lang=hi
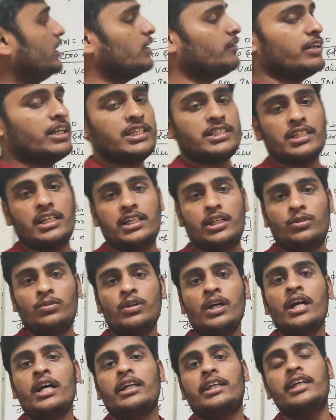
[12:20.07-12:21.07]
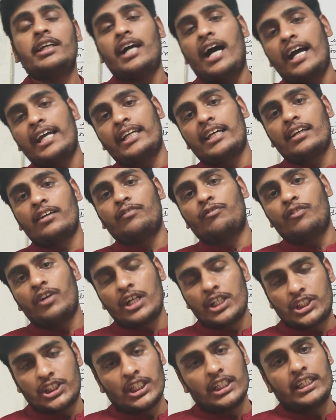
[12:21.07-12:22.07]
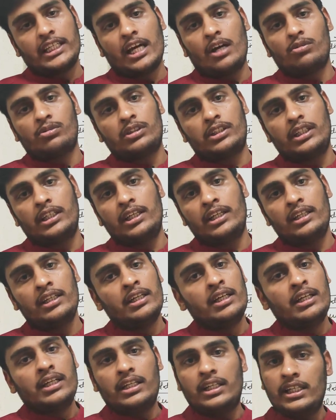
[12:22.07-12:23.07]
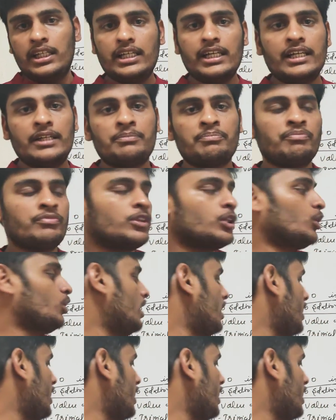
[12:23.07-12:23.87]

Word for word: लिखवाने जा रहा हूँ कि आइगन फंक्शन क्या होते हैं ठीक है तो